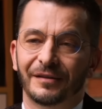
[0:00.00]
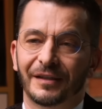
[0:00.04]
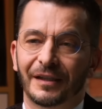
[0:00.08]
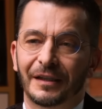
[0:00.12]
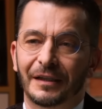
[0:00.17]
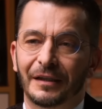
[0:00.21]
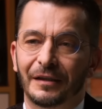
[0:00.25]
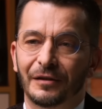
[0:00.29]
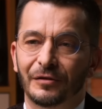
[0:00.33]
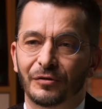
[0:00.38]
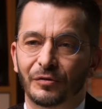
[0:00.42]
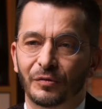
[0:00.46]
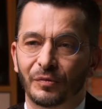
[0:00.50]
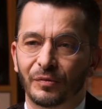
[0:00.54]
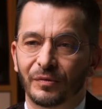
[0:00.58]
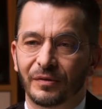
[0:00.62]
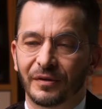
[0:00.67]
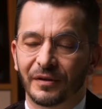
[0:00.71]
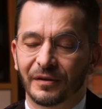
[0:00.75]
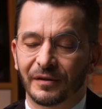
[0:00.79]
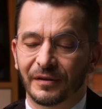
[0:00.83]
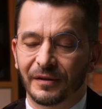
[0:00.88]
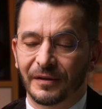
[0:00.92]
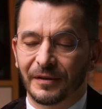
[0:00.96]
такие
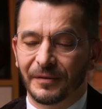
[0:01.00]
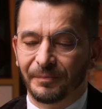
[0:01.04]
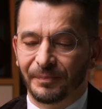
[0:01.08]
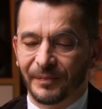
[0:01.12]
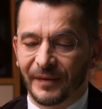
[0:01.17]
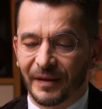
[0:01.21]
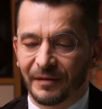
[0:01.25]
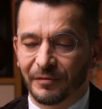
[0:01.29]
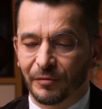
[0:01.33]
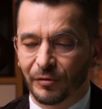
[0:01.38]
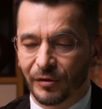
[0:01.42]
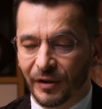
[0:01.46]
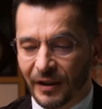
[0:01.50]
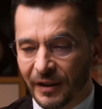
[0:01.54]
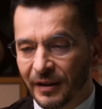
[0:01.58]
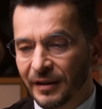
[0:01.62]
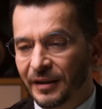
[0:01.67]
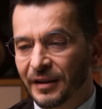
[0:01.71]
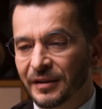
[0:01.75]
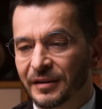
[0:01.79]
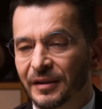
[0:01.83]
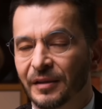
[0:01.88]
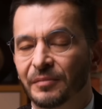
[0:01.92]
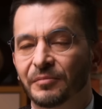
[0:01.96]
штуки, вот, они
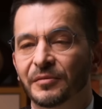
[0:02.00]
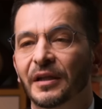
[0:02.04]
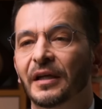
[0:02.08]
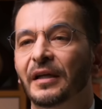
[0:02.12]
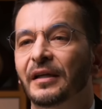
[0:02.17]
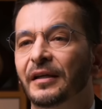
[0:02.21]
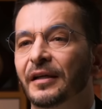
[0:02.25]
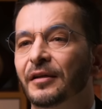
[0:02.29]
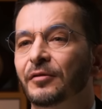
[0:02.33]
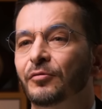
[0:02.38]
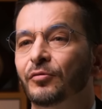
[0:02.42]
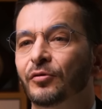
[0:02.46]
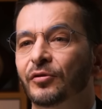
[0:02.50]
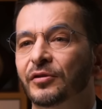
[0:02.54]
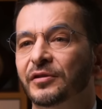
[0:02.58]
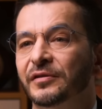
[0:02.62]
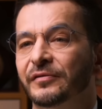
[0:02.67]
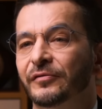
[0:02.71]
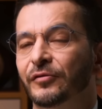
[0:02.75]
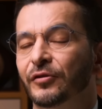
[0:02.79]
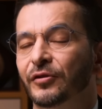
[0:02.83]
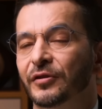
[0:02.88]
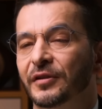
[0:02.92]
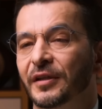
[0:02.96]
на самом деле находят
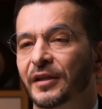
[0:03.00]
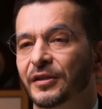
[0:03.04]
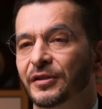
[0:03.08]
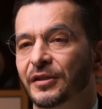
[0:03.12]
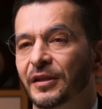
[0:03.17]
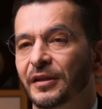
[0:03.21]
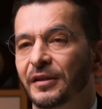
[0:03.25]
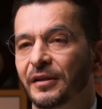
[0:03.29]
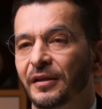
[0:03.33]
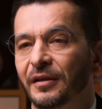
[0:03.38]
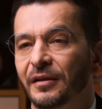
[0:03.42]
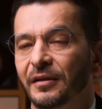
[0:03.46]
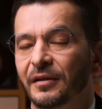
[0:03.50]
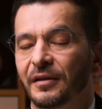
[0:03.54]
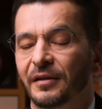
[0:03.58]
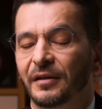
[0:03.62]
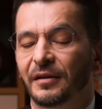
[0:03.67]
свое отражение